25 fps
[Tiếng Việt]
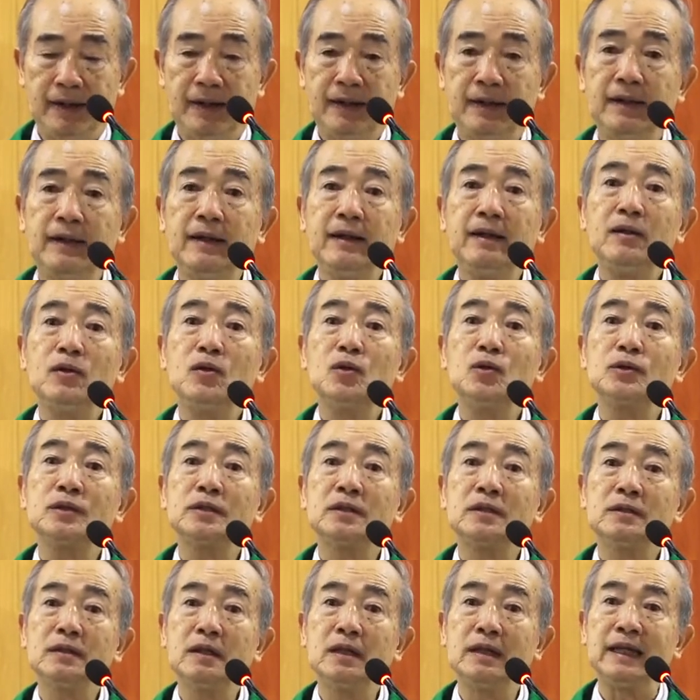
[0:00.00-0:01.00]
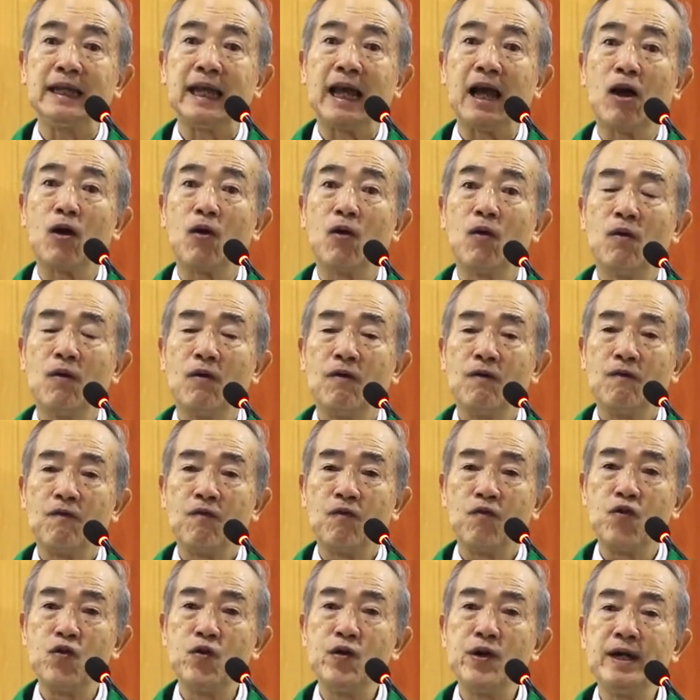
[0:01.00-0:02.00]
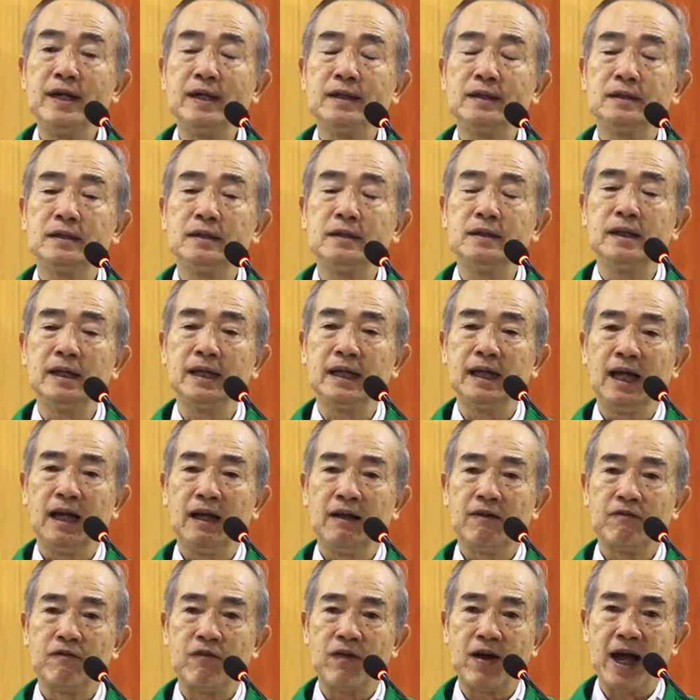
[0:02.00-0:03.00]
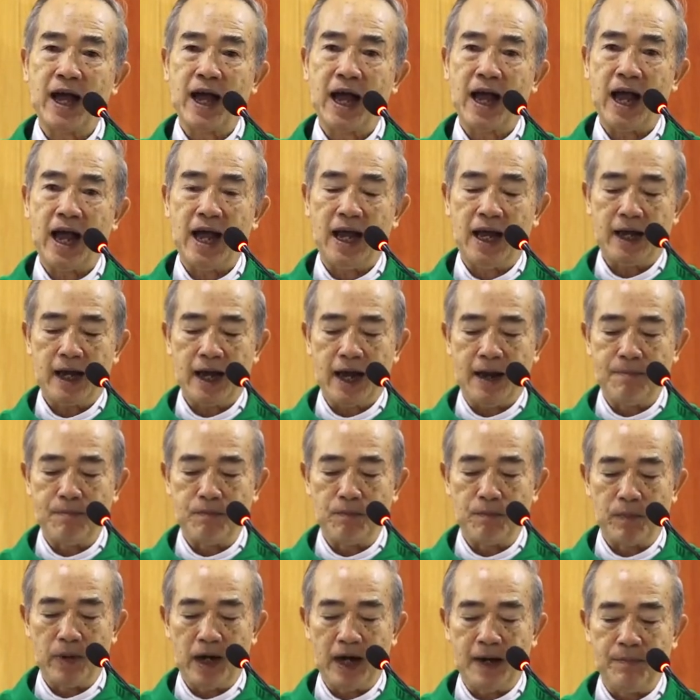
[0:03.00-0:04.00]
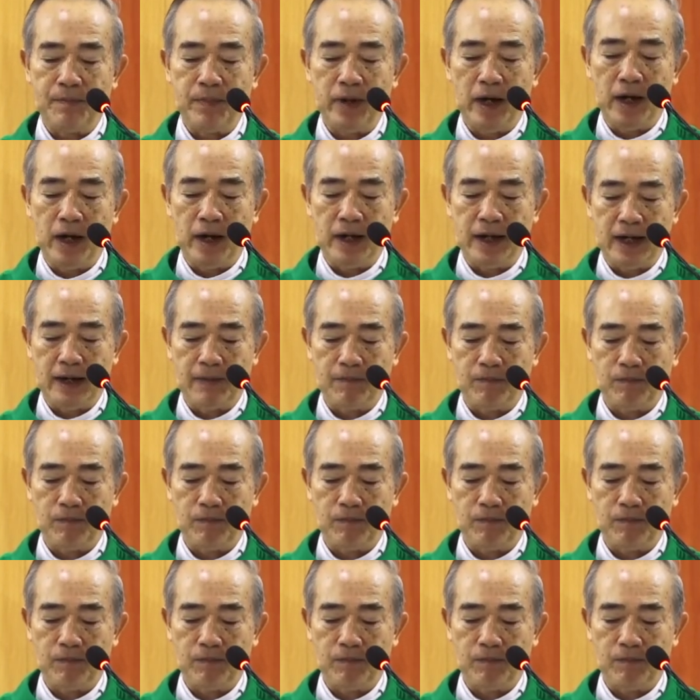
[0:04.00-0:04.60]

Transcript: yêu thương nhau, vui tươi và đầm ấm hơn